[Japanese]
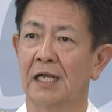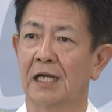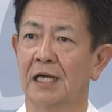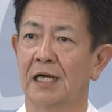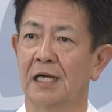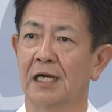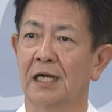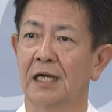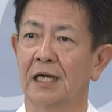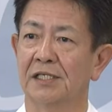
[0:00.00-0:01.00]

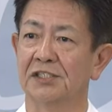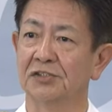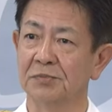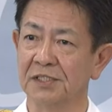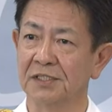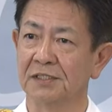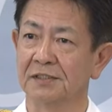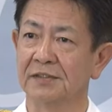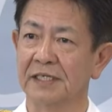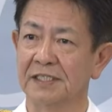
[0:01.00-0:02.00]
あ仕組み
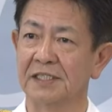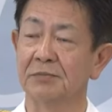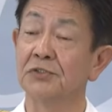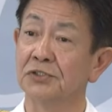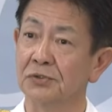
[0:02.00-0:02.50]
すなわち文